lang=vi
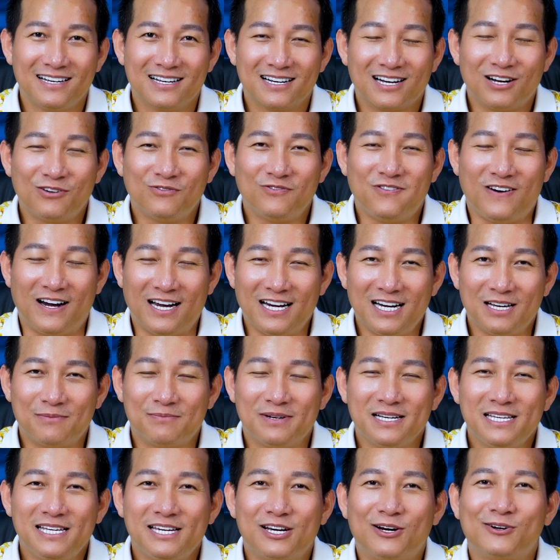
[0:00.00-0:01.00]
không phải là
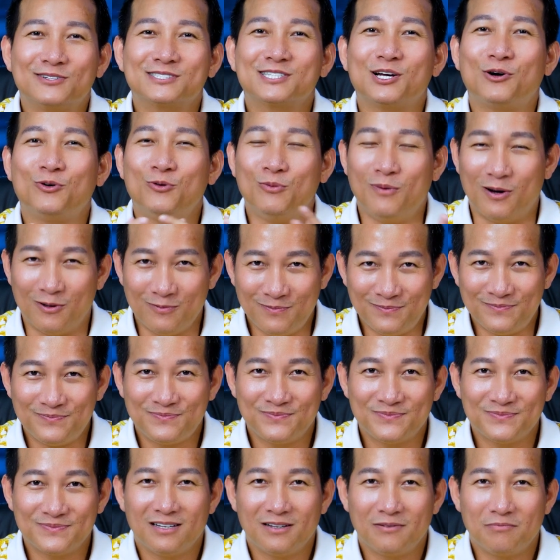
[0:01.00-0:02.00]
bởi vì họ xấu bụng
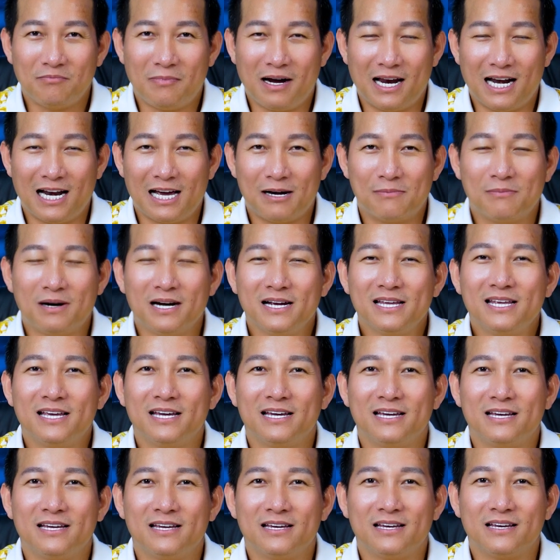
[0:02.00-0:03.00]
mà là bởi
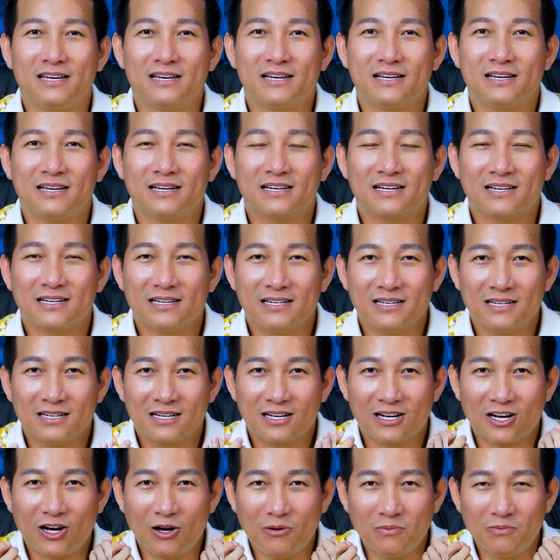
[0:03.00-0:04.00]
vì
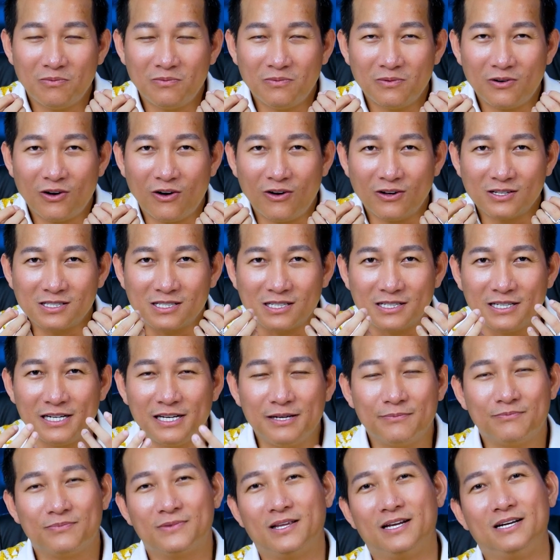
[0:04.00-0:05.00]
không có sự
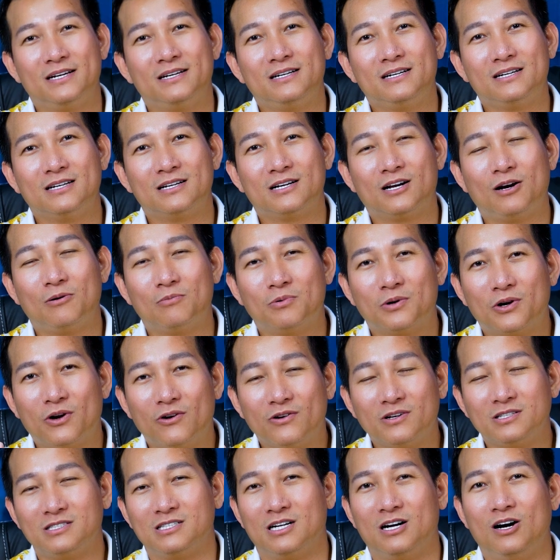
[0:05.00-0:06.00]
điềm tĩnh không có
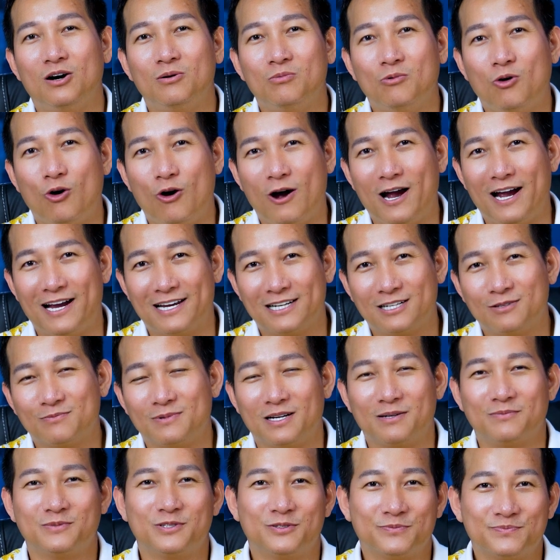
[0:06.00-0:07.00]
cái sự ôn hòa trong
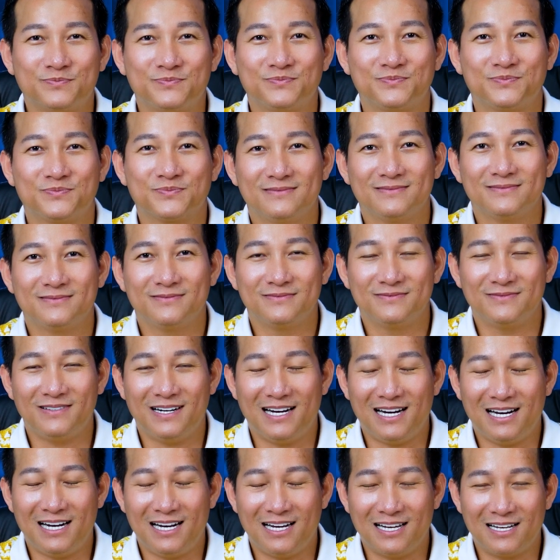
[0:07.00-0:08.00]
cảm xúc
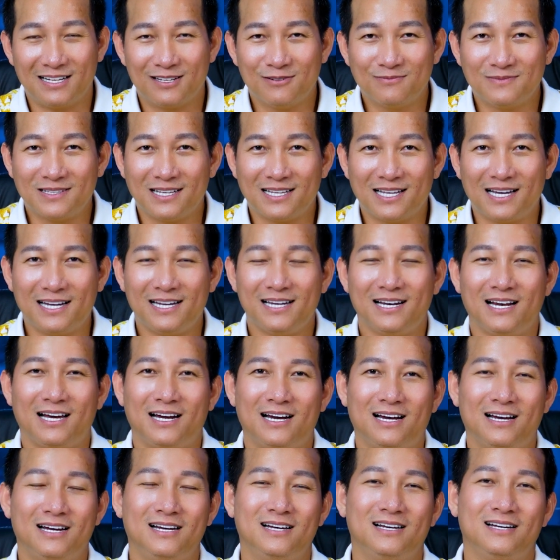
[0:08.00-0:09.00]
và chúng ta thấy
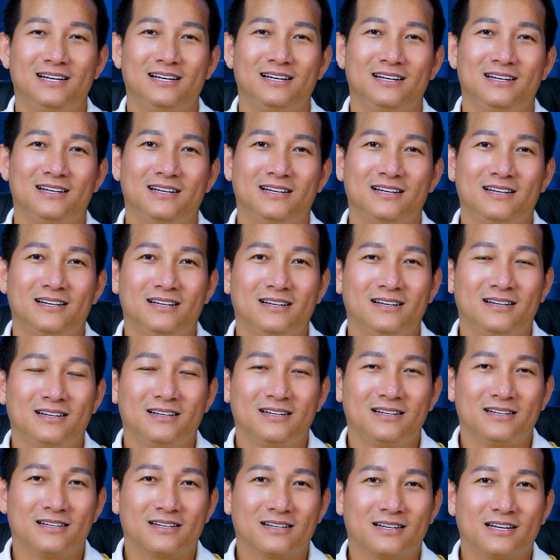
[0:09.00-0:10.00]
là
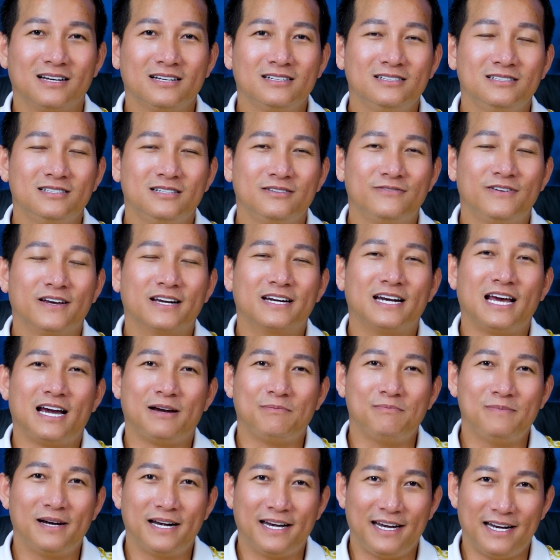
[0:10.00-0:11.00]
cái người Việt
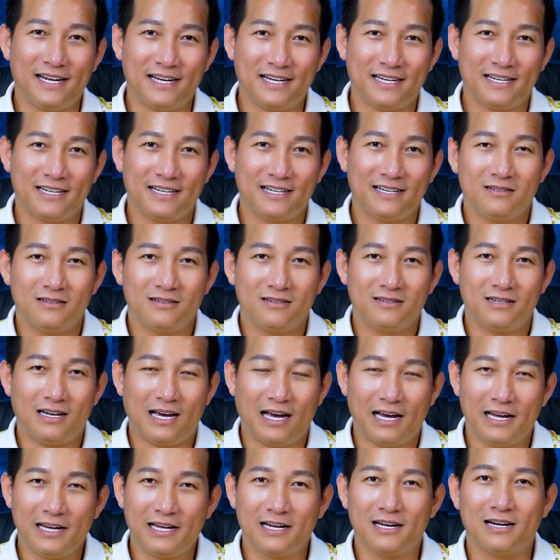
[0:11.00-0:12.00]
Nam mình
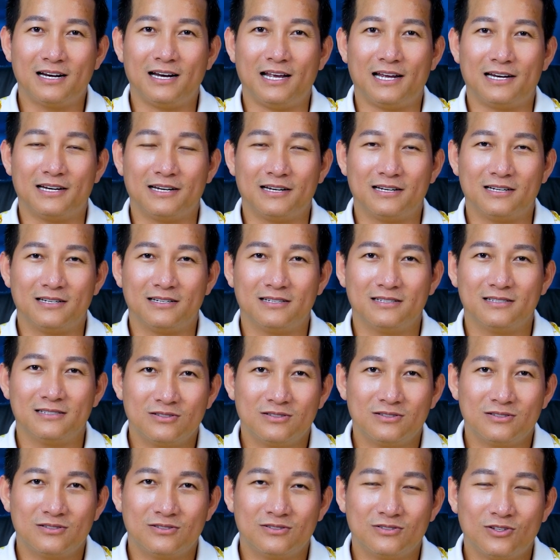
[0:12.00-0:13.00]
là hiền lành
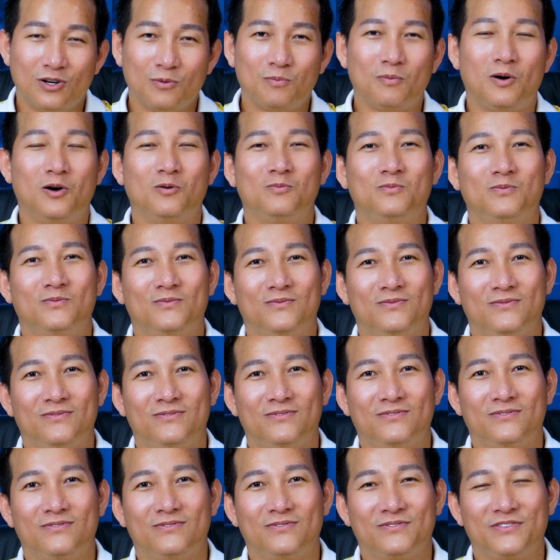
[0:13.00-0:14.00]
tốt bụng
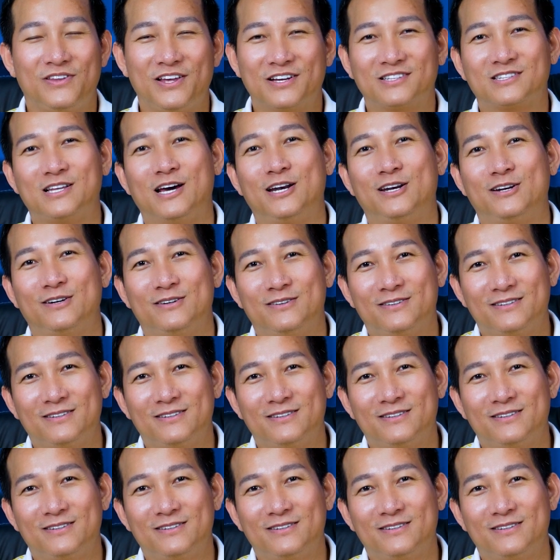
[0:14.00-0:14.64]
nhiệt tình